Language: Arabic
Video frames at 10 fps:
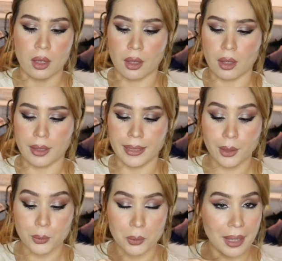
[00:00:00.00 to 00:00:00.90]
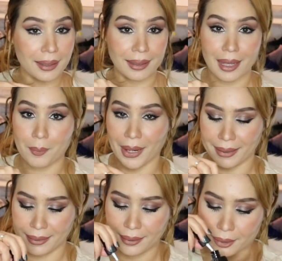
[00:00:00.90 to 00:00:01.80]
آه، ريحته اغريابل
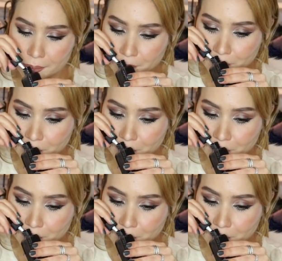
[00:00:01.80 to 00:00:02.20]
على الاخر